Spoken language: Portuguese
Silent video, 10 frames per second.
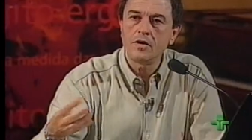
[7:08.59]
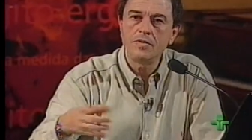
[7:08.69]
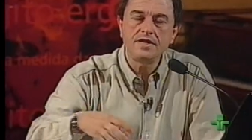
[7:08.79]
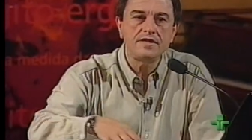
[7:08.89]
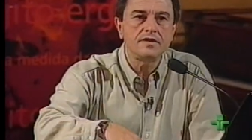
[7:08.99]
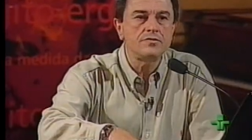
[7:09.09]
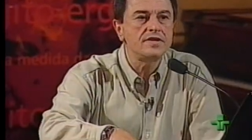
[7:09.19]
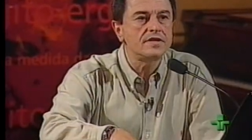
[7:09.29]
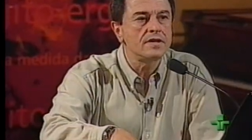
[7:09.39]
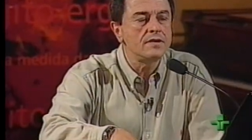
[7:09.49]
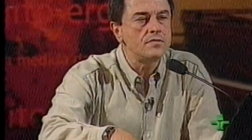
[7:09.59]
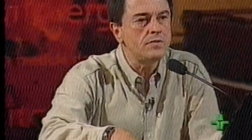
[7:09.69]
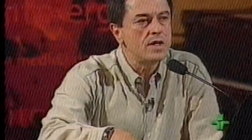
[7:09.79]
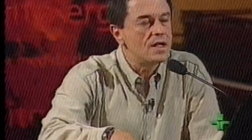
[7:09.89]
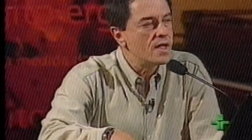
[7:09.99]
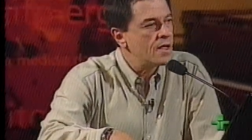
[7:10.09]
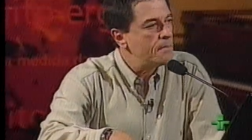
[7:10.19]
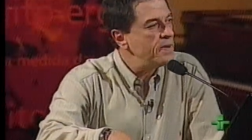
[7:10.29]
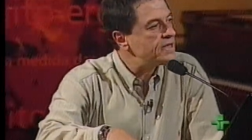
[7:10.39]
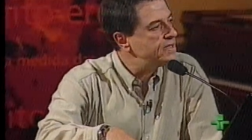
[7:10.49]
uma instituição
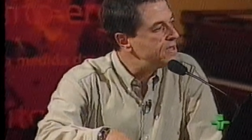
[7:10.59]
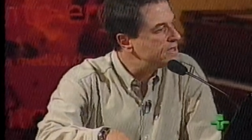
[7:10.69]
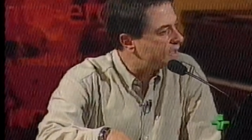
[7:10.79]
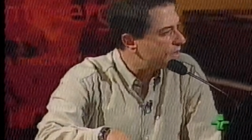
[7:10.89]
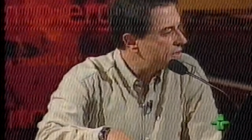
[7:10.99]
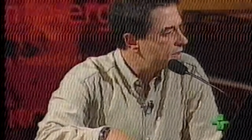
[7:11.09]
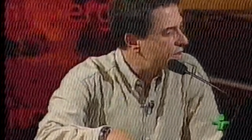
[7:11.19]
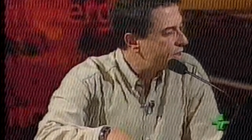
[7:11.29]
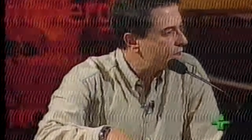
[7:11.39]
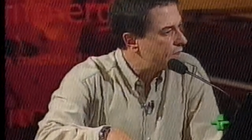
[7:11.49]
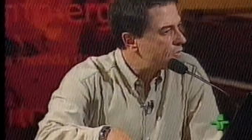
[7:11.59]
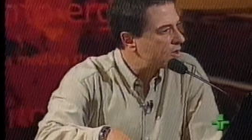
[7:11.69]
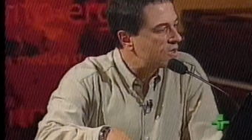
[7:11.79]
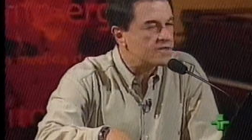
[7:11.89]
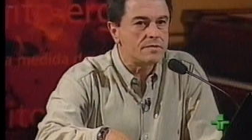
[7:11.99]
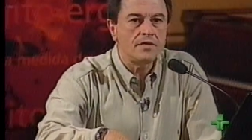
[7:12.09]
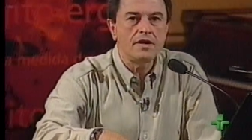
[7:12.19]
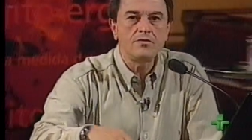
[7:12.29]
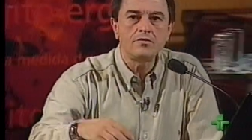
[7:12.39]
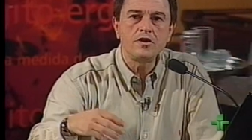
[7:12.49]
perdida. O
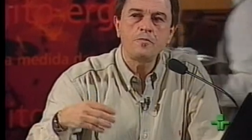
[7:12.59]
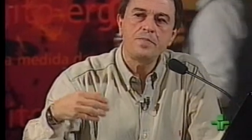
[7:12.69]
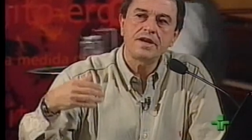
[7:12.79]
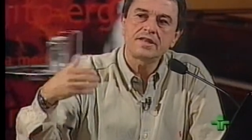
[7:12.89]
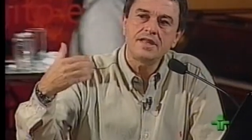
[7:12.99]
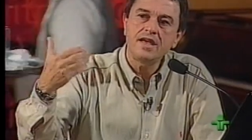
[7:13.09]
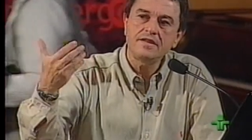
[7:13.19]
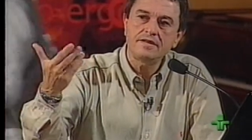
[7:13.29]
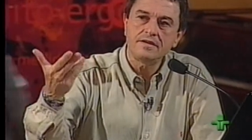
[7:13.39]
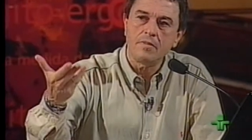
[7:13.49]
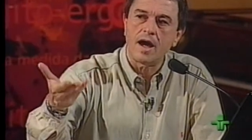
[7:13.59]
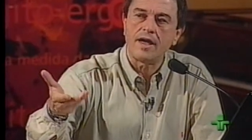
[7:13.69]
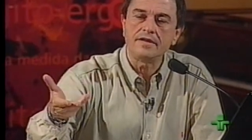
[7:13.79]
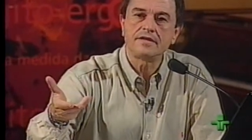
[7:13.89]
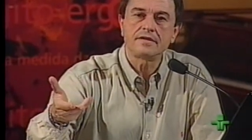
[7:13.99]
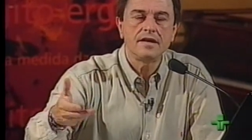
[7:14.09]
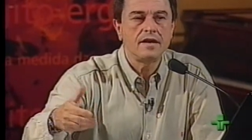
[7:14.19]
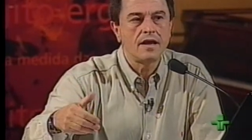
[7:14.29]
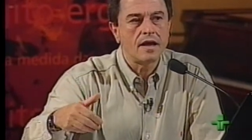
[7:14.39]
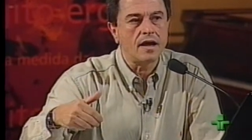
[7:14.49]
casamento não pertence mais
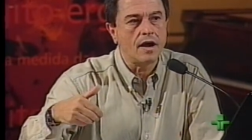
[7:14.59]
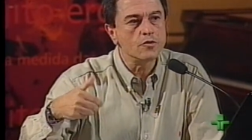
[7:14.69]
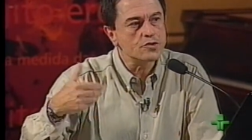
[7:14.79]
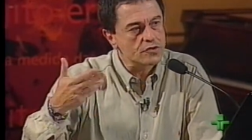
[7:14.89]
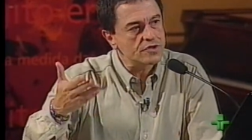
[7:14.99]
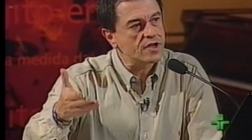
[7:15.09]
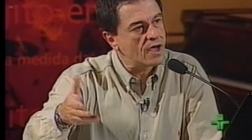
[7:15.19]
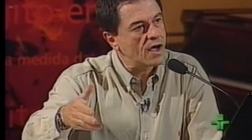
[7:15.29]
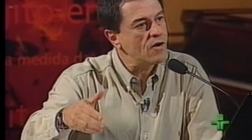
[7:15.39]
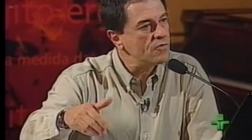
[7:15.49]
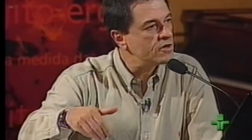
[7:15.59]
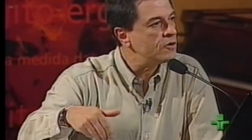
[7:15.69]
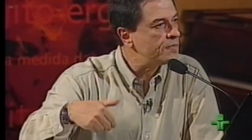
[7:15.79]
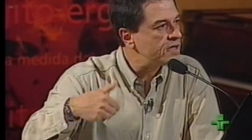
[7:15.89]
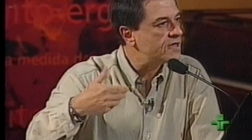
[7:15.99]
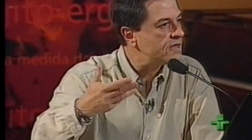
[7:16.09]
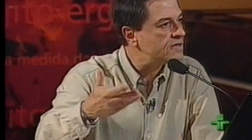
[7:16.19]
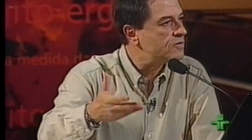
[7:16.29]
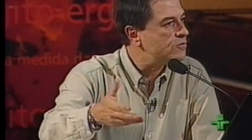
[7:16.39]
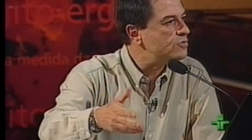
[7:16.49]
ao social, não pertence
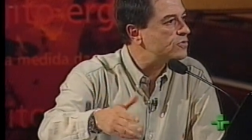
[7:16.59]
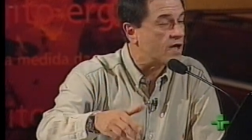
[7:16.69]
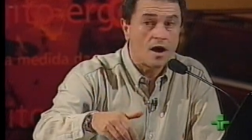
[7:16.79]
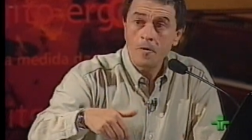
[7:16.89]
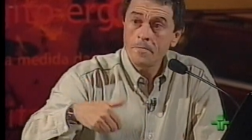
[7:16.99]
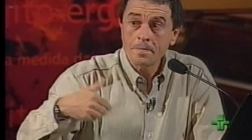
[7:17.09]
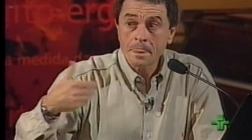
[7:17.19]
ao cultural,